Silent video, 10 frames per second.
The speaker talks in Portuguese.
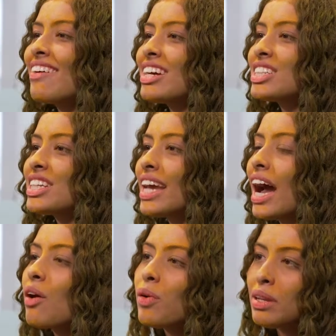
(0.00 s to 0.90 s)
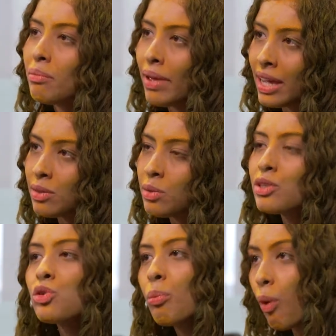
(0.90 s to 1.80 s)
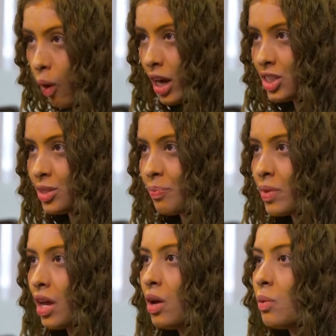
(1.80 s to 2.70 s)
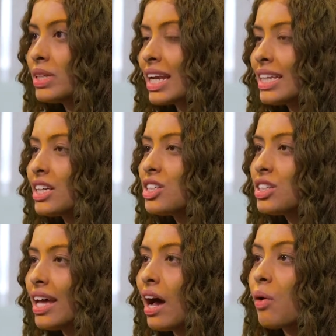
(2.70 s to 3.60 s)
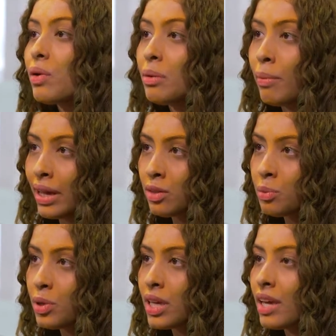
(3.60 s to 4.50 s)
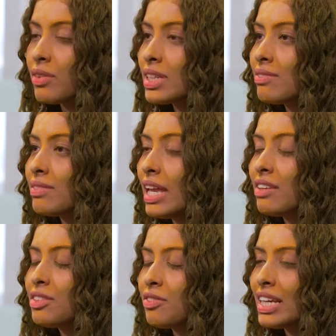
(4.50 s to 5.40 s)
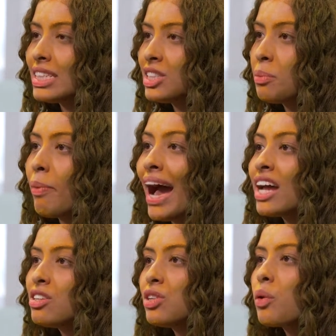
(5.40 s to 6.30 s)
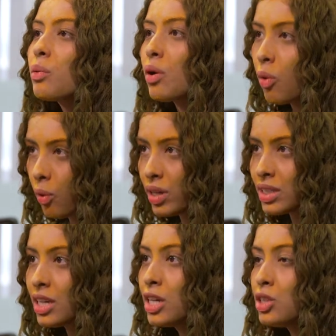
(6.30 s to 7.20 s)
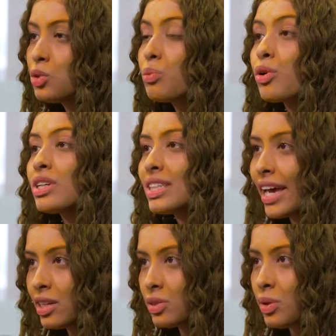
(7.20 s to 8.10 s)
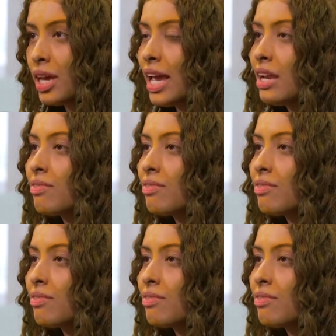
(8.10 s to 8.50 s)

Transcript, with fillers: eu acho que acolhimento e suporte. O estratégia te dá acolhimento porque você, ele te faz sentir parte de alguma coisa, de um processo. Ele